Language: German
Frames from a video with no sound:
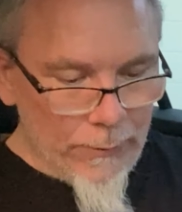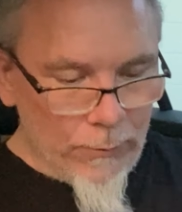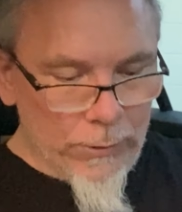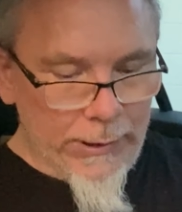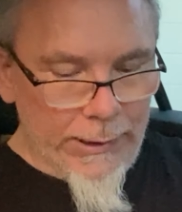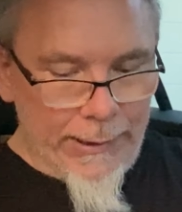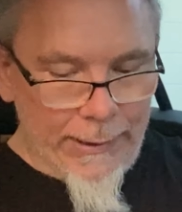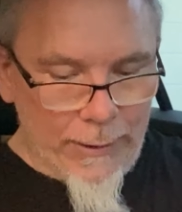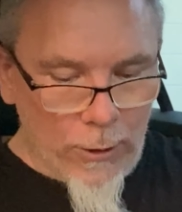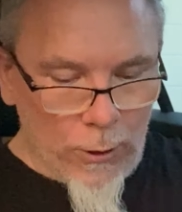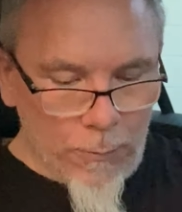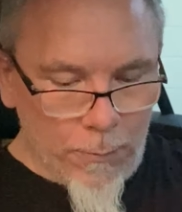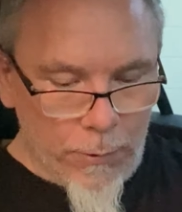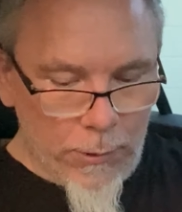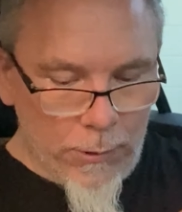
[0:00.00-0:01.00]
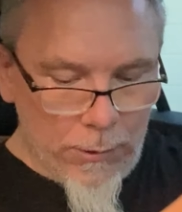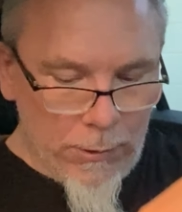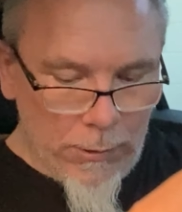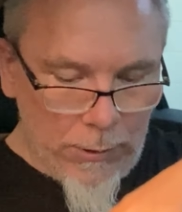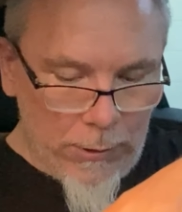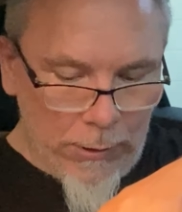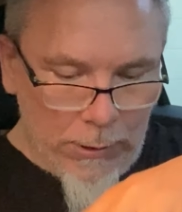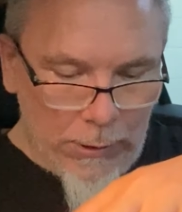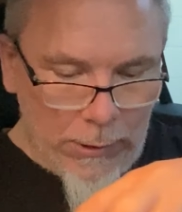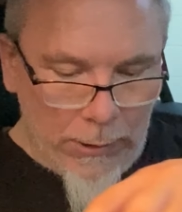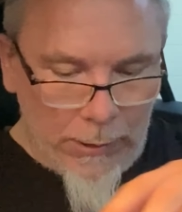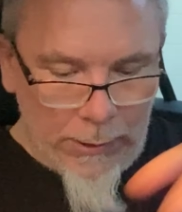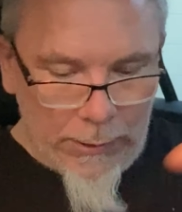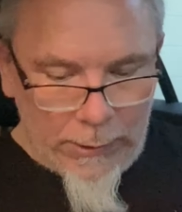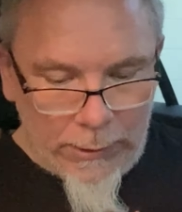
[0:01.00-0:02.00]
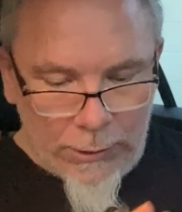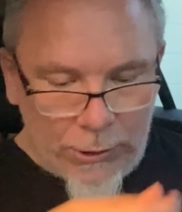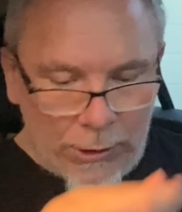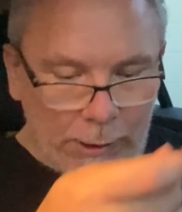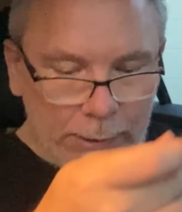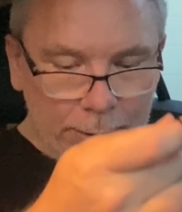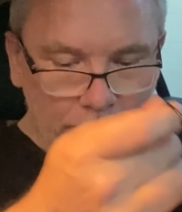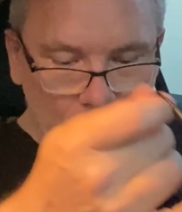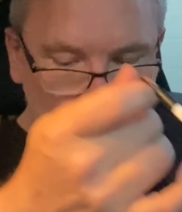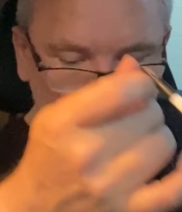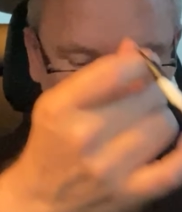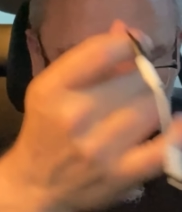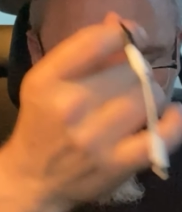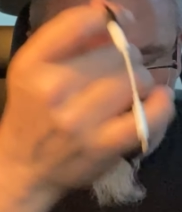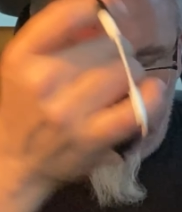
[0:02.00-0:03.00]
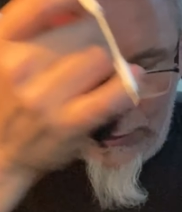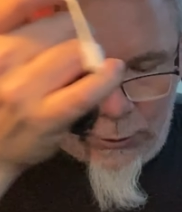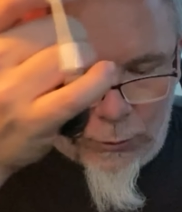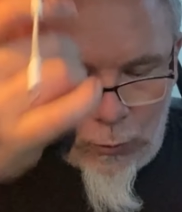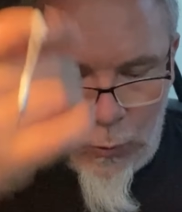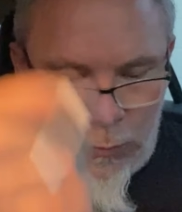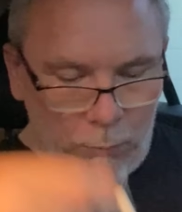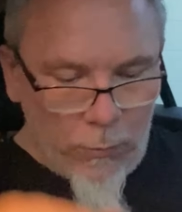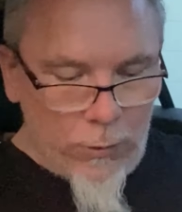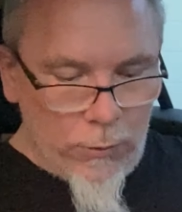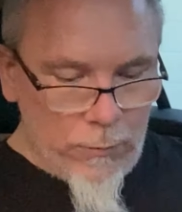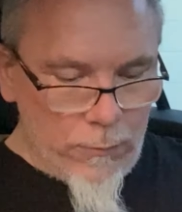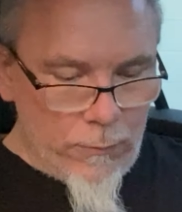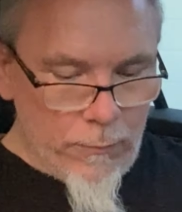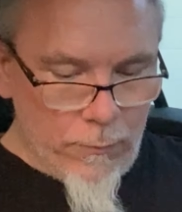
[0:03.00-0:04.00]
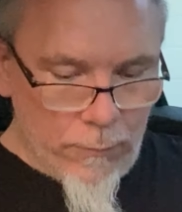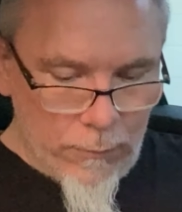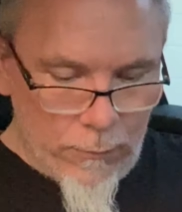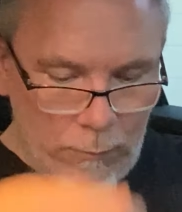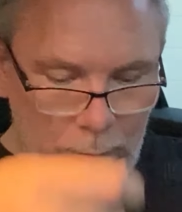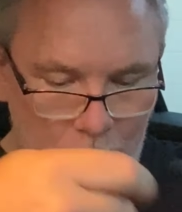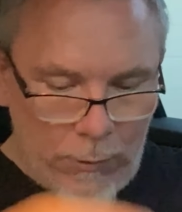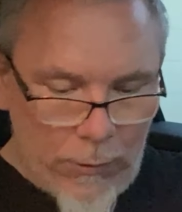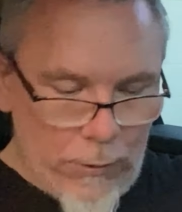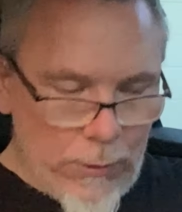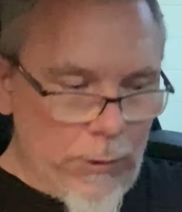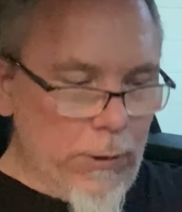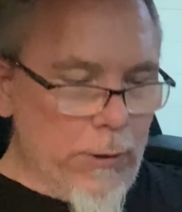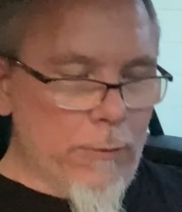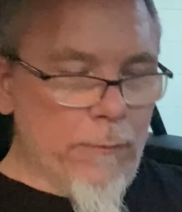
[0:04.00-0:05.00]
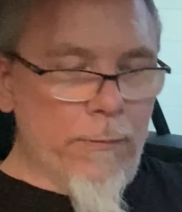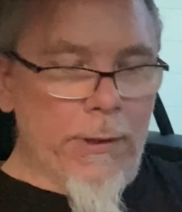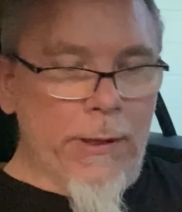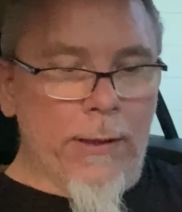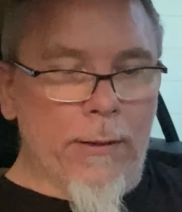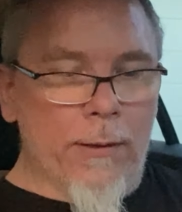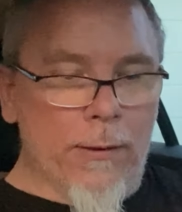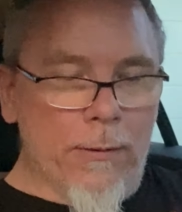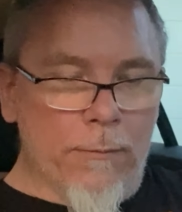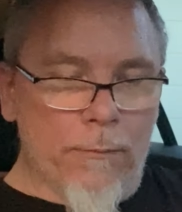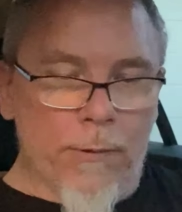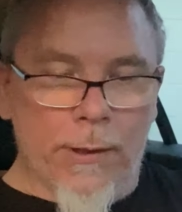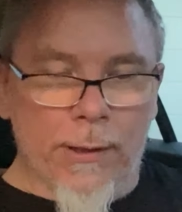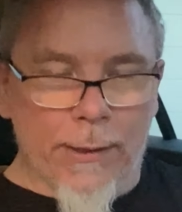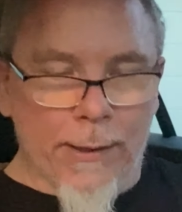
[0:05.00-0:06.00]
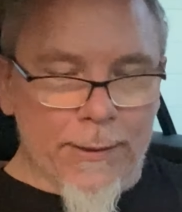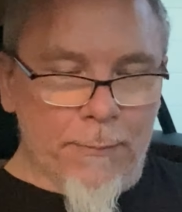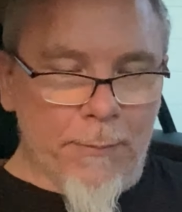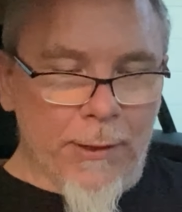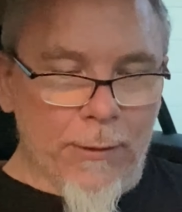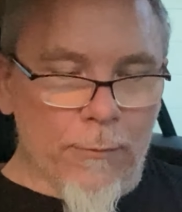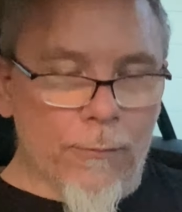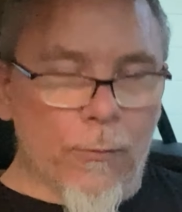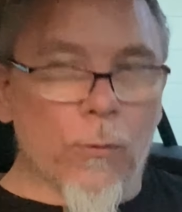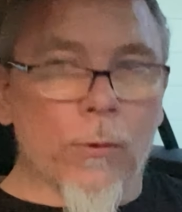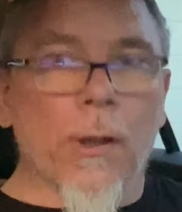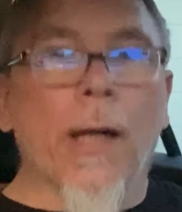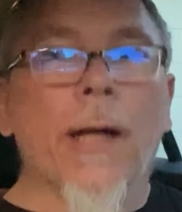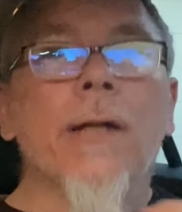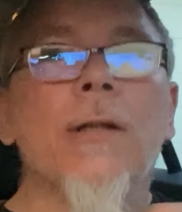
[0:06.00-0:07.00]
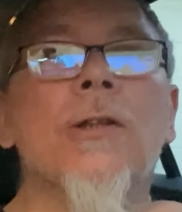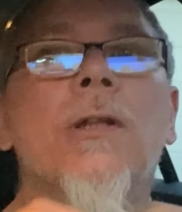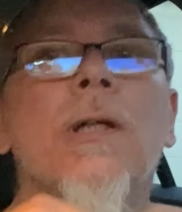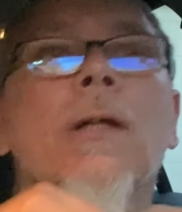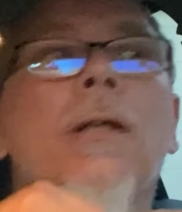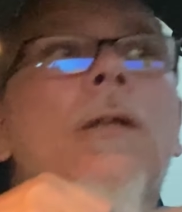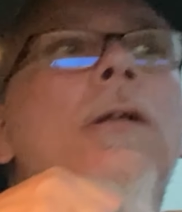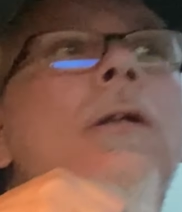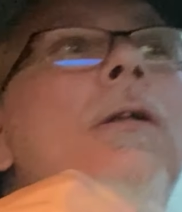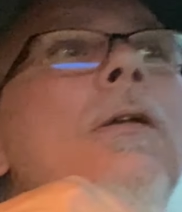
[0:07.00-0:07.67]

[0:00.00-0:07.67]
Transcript: Und ich glaube, der schaltet automatisch um, wenn ich, wenn ich das Mikrofon einstecke.